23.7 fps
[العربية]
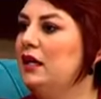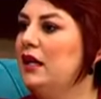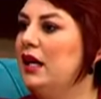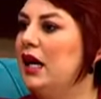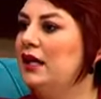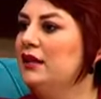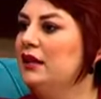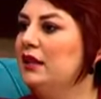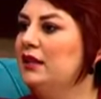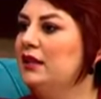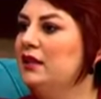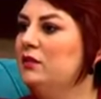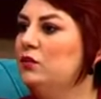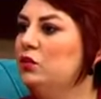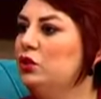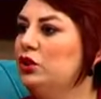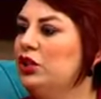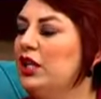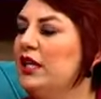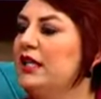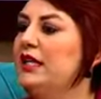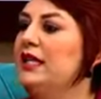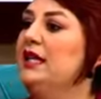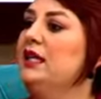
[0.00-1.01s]
آه، عدد
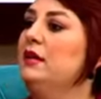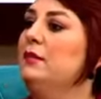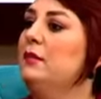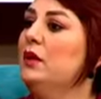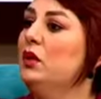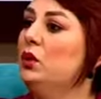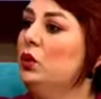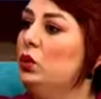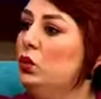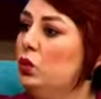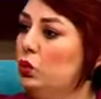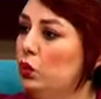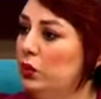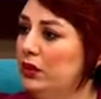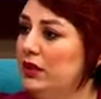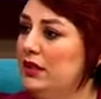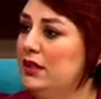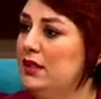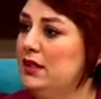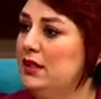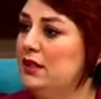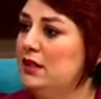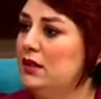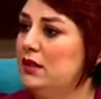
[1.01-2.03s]
المشاركين من
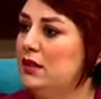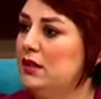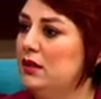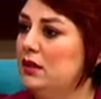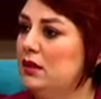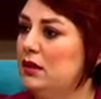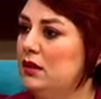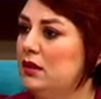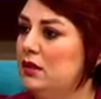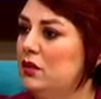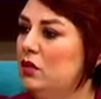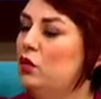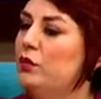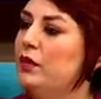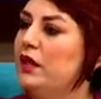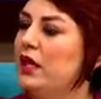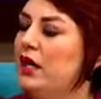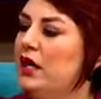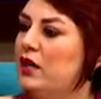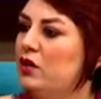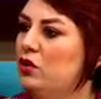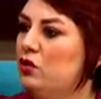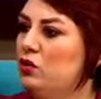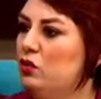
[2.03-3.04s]
تونس ومن
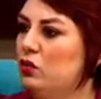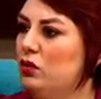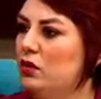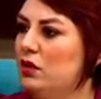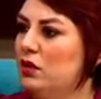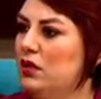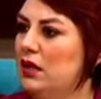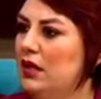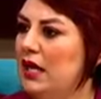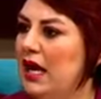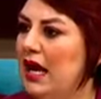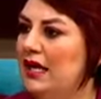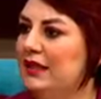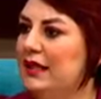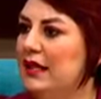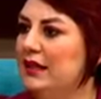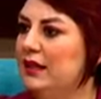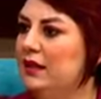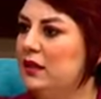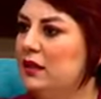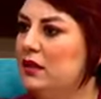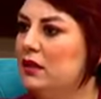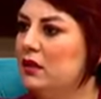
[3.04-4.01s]
خارج تونس العدد